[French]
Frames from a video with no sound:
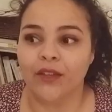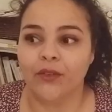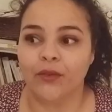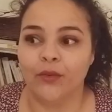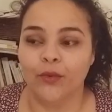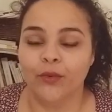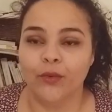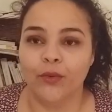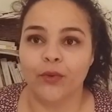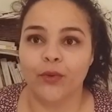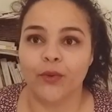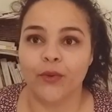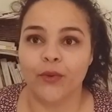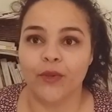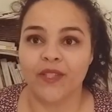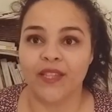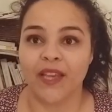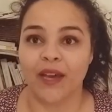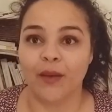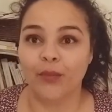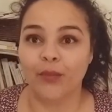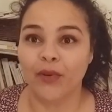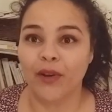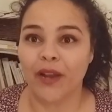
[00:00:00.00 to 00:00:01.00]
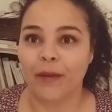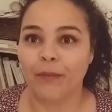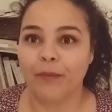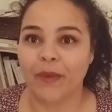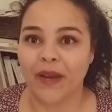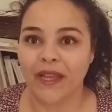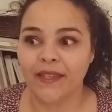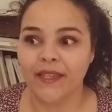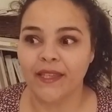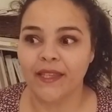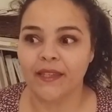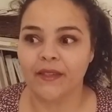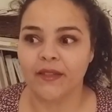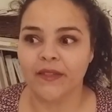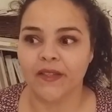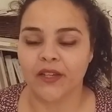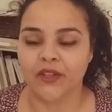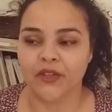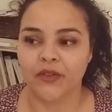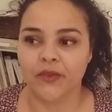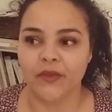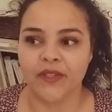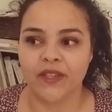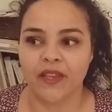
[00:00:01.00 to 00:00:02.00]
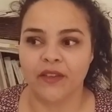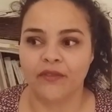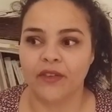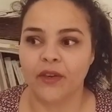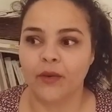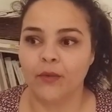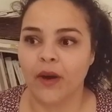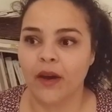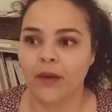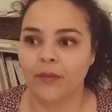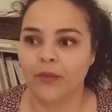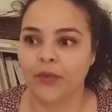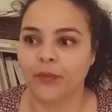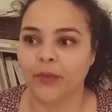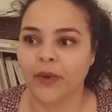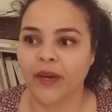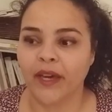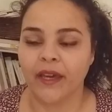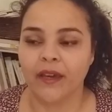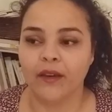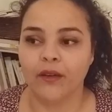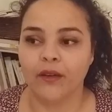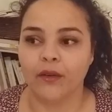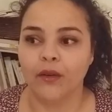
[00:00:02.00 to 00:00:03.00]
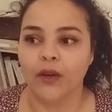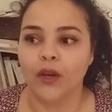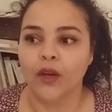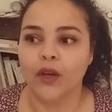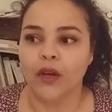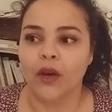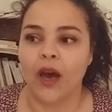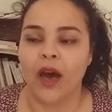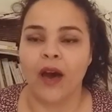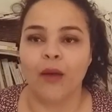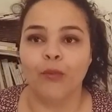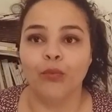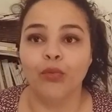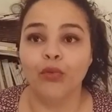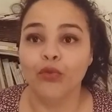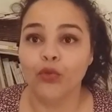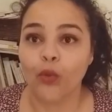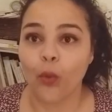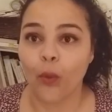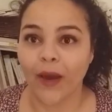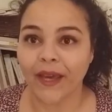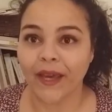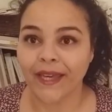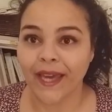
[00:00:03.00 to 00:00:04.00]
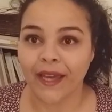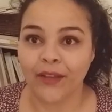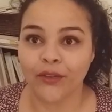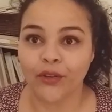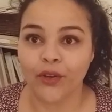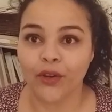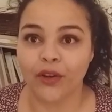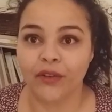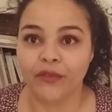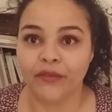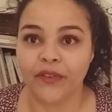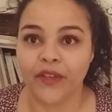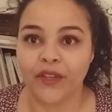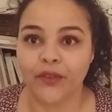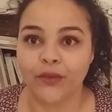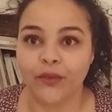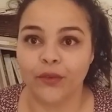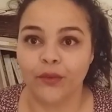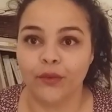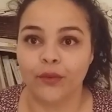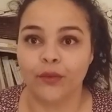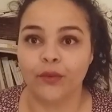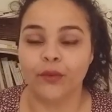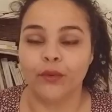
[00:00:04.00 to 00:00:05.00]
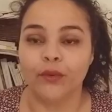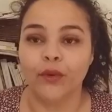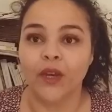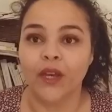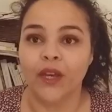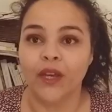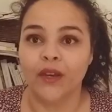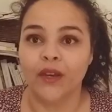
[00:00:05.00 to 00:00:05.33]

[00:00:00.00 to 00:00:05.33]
Donc euh, c'est un peu la panique, sachant que ça fait quoi à peu près euh, un bon trois quarts d'heure en fait euh,